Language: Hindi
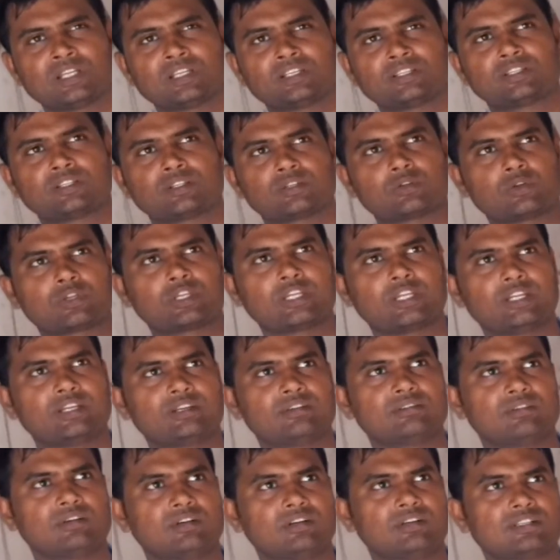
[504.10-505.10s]
क्योंकि
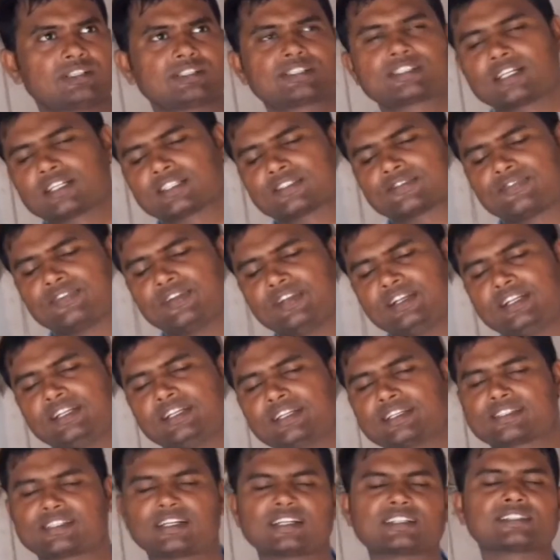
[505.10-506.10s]
रिसर्च फील्ड
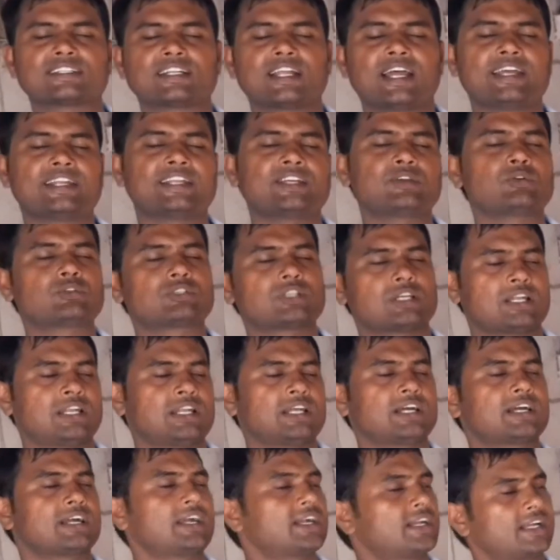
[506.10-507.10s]
रिसर्च लाइन ही कुछ
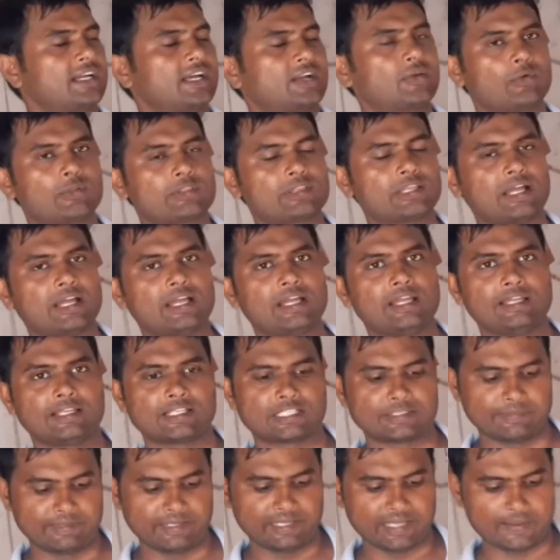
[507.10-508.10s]
हट कर होता है
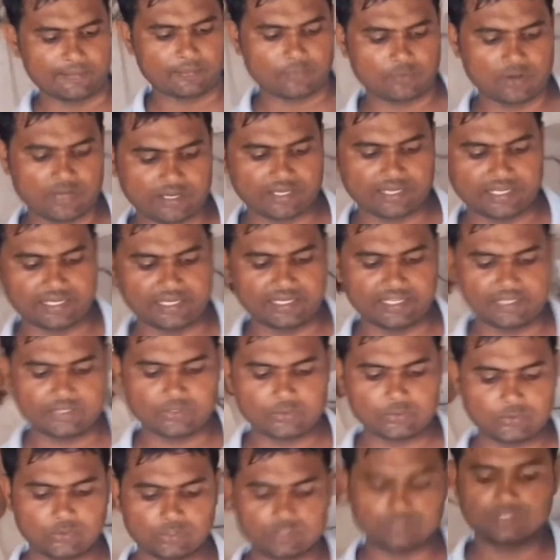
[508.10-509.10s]
इसमें आपको अकेले खुद